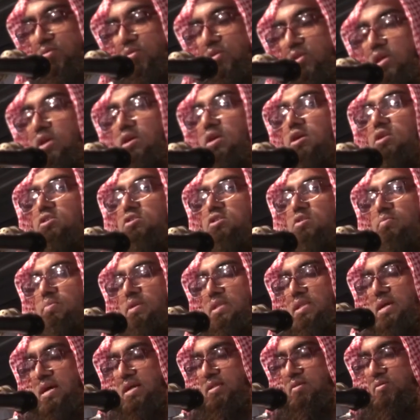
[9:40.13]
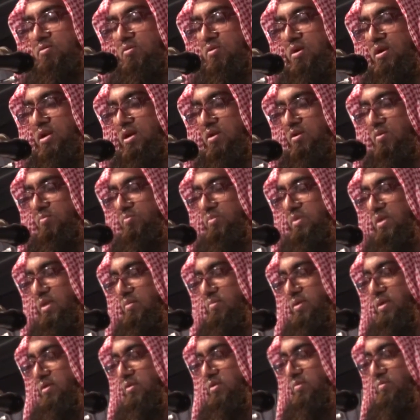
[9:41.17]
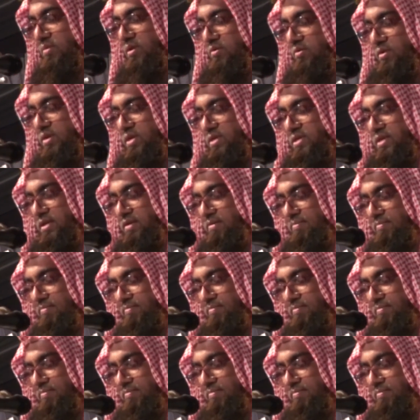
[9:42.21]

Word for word: অধিকাংশ বেদাত অনারব্দের মাধ্যমে ঢুকেছে